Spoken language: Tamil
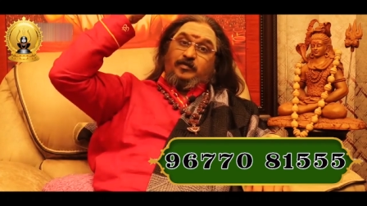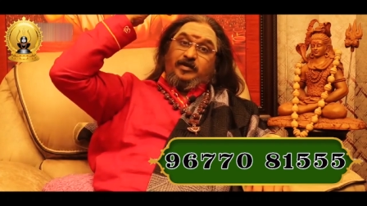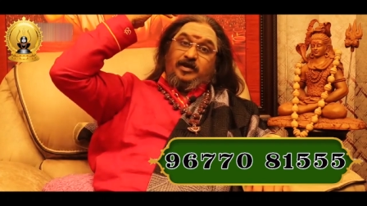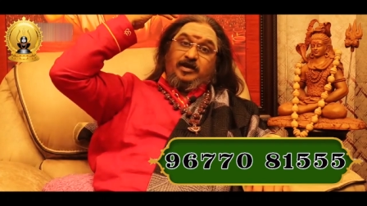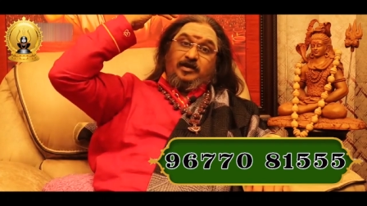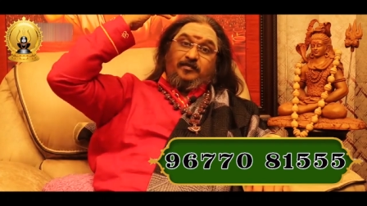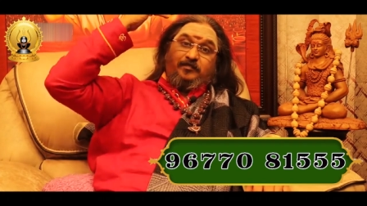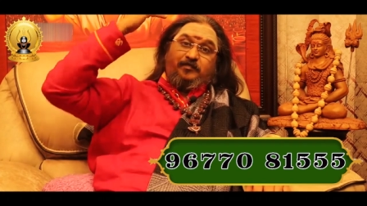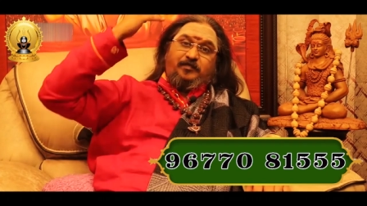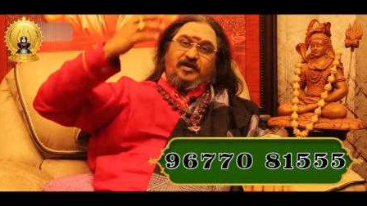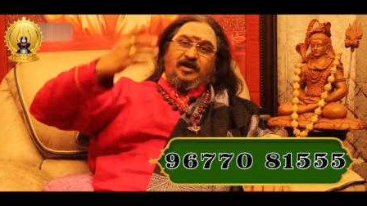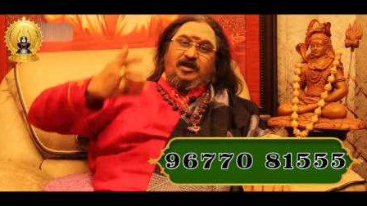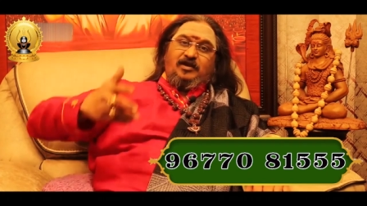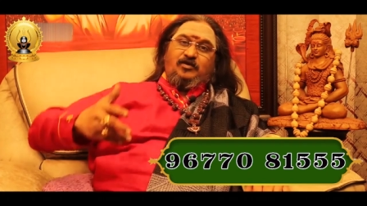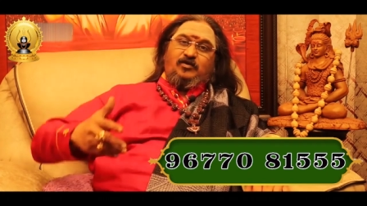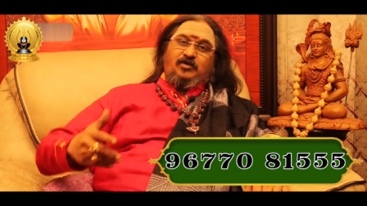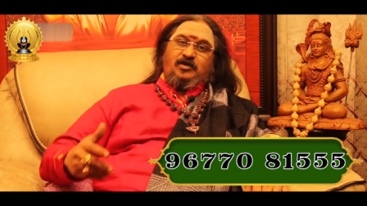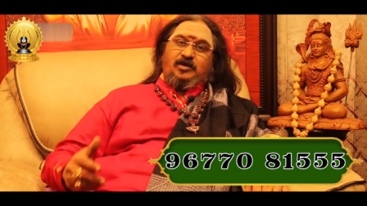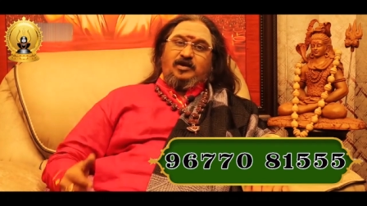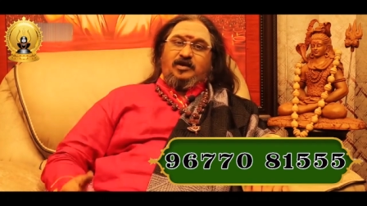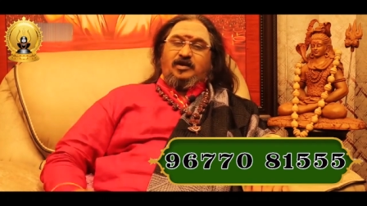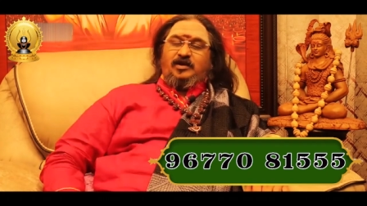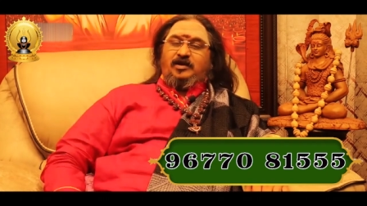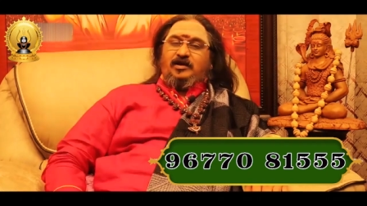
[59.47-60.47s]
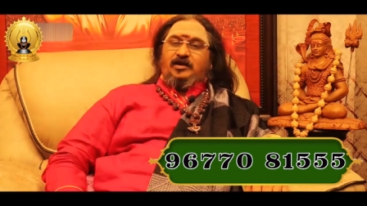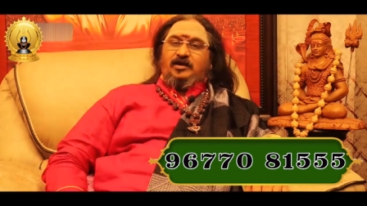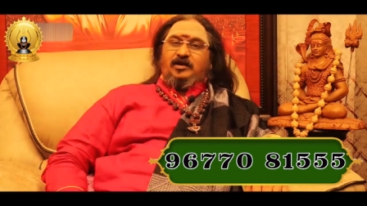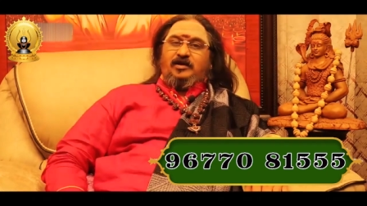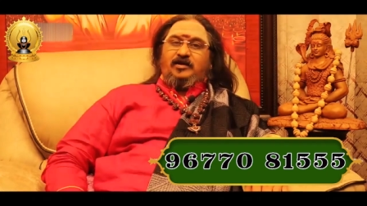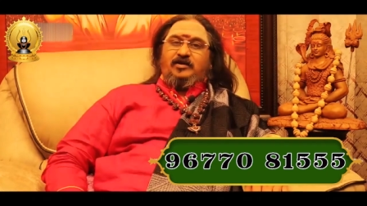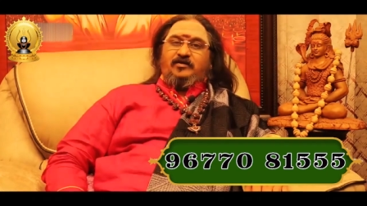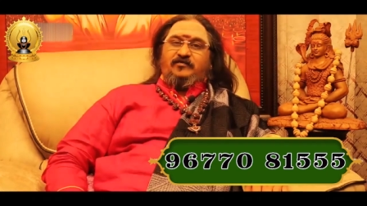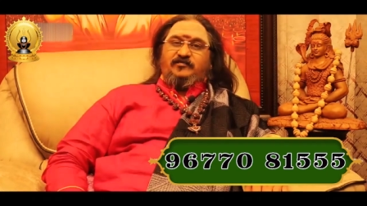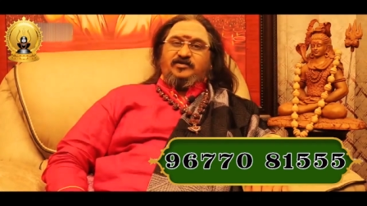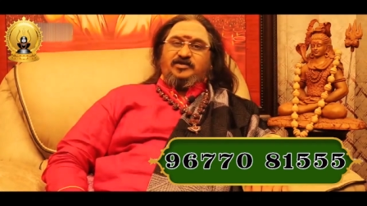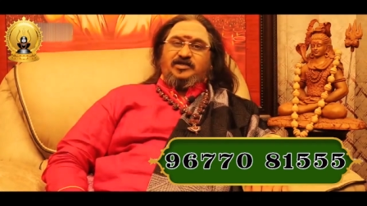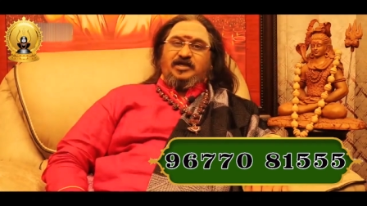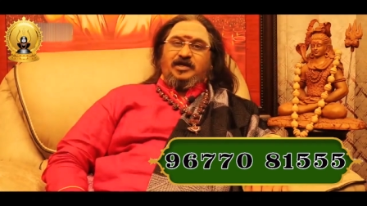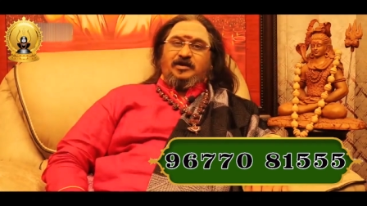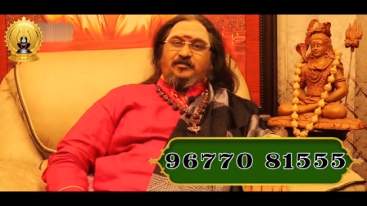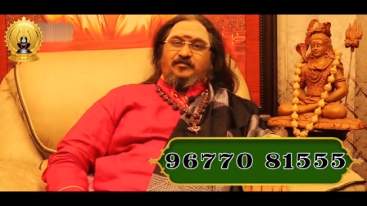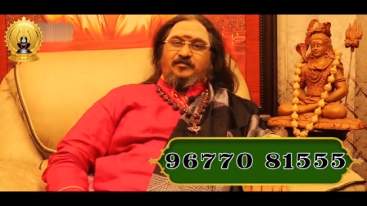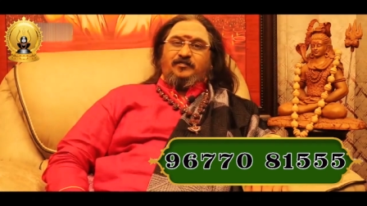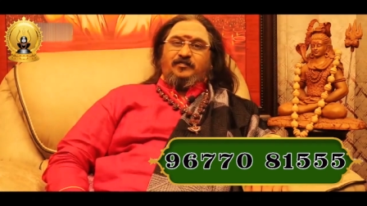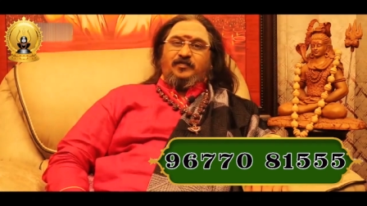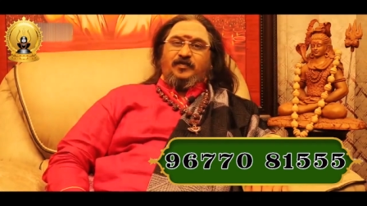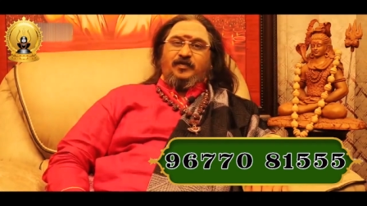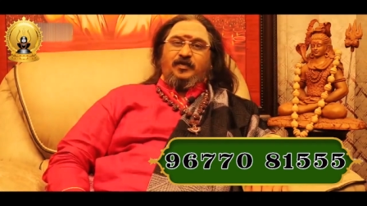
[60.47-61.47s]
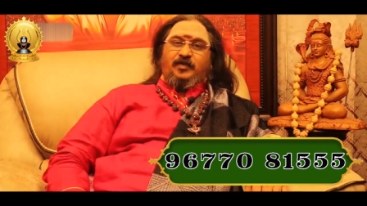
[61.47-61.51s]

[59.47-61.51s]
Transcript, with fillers: மிகப்பெரிய ஒரு விஷயம்